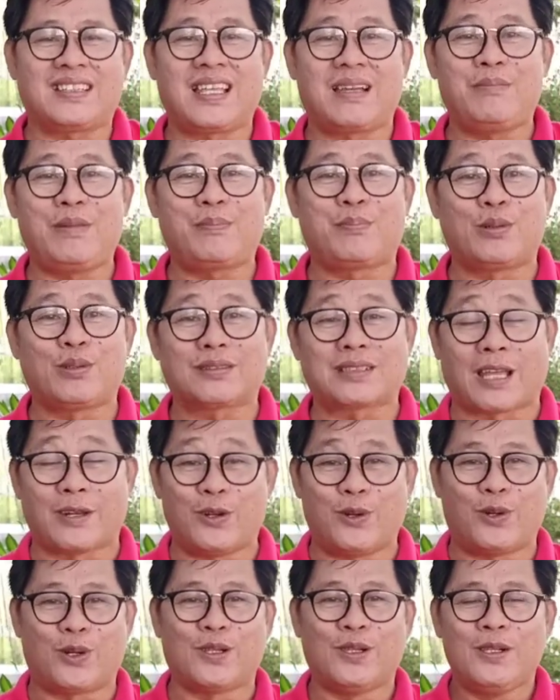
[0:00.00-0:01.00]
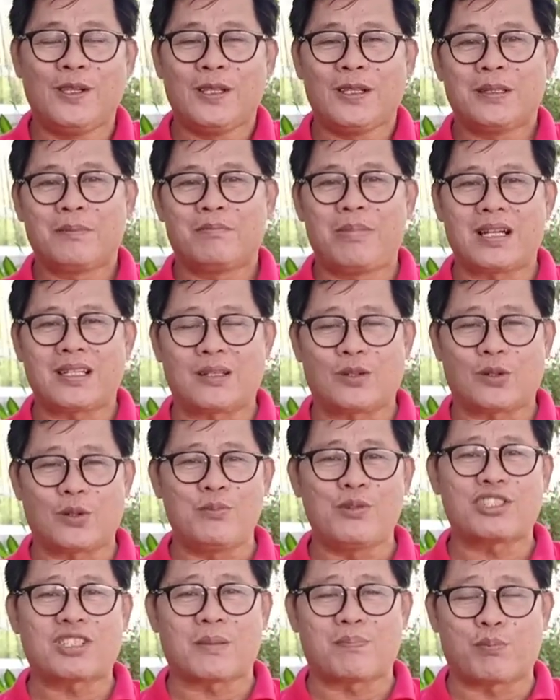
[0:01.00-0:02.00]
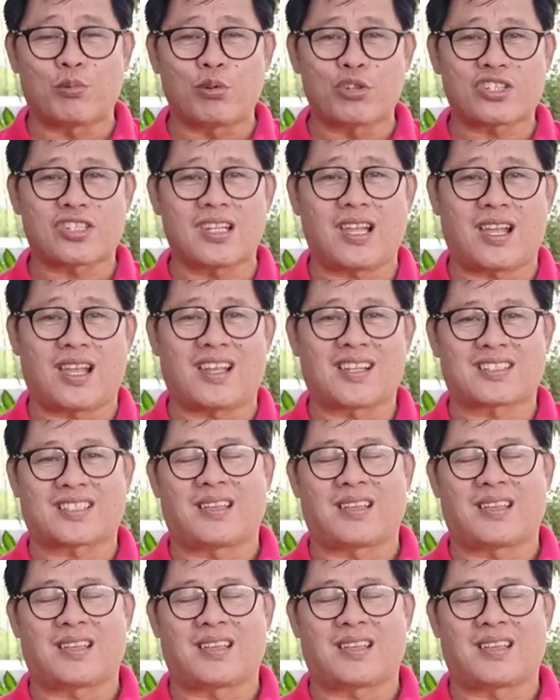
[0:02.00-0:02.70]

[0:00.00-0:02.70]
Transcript: Ang dami pong tanong, bakit, kumusta po siya?